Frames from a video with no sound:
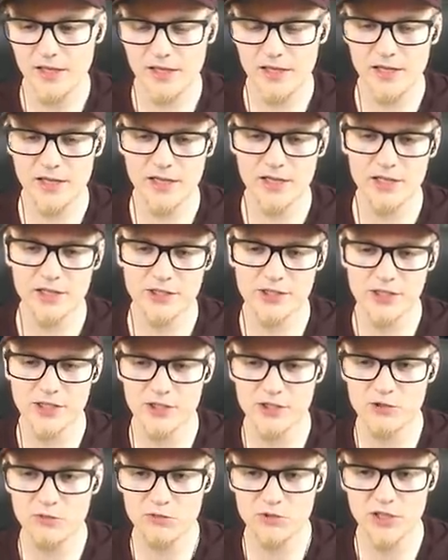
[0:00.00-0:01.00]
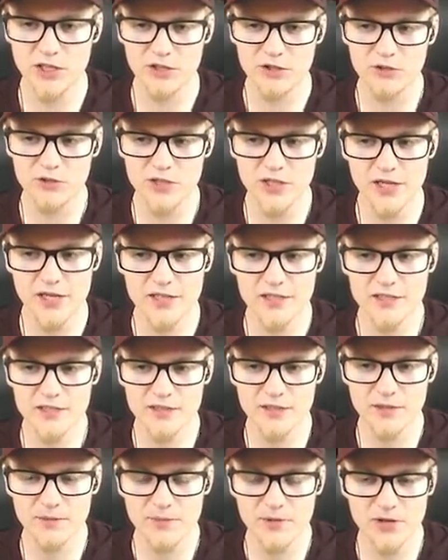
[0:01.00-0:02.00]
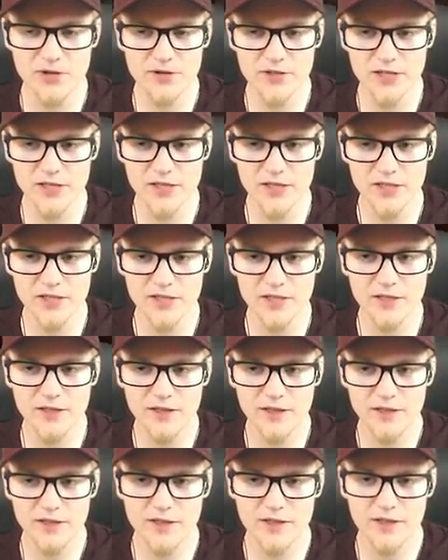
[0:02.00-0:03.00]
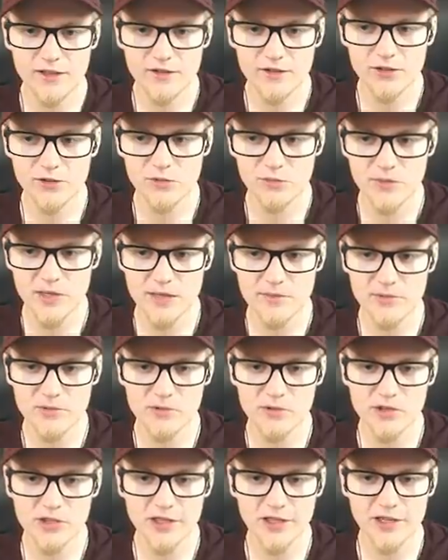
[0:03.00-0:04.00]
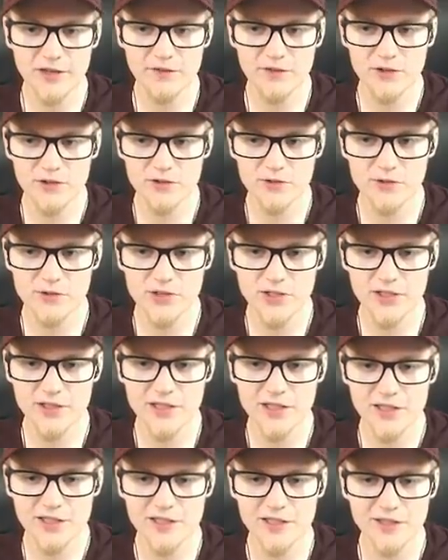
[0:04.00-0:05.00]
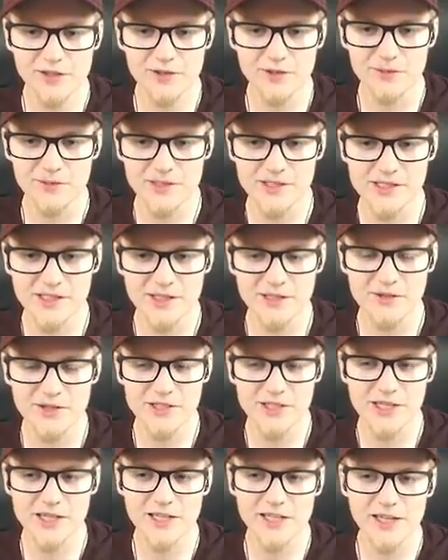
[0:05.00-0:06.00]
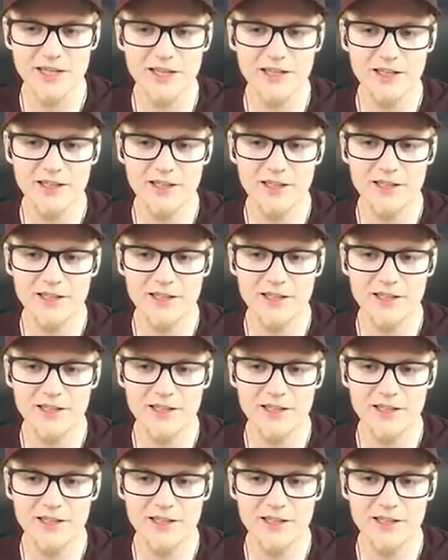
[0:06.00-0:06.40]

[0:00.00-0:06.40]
A, 6 łóżek już jest zrobionych. To tu miała być łazienka w końcu, czy jednak nie tu będzie ta łazienka?